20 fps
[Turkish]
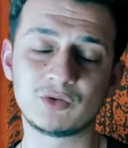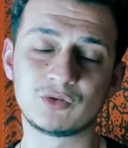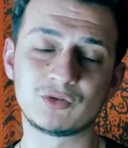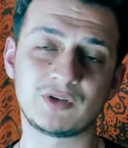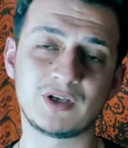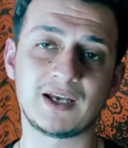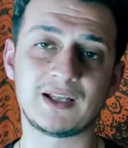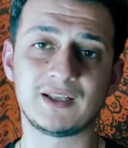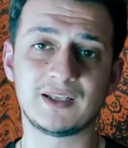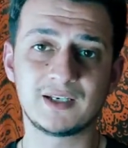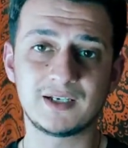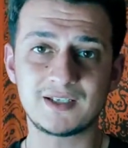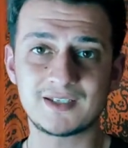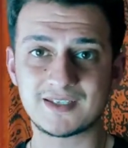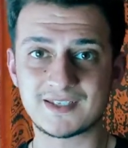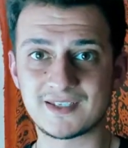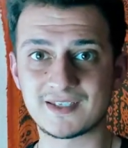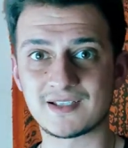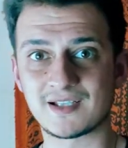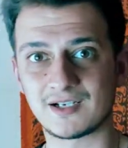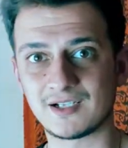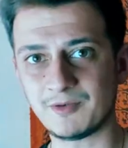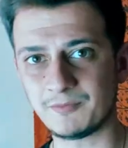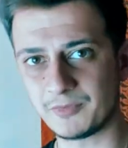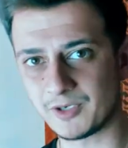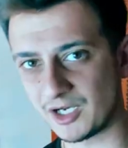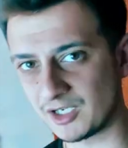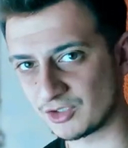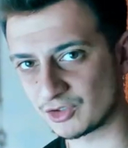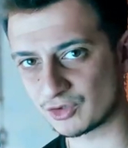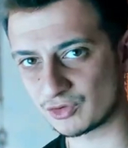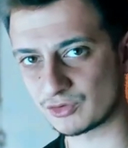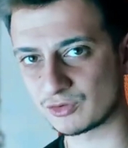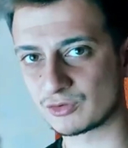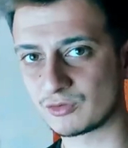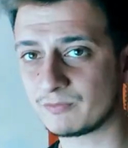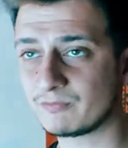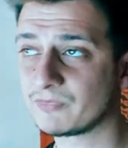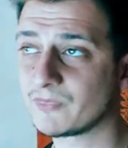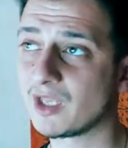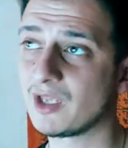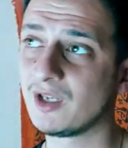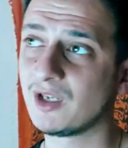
ritüelleri sizlerle paylaşıyorum.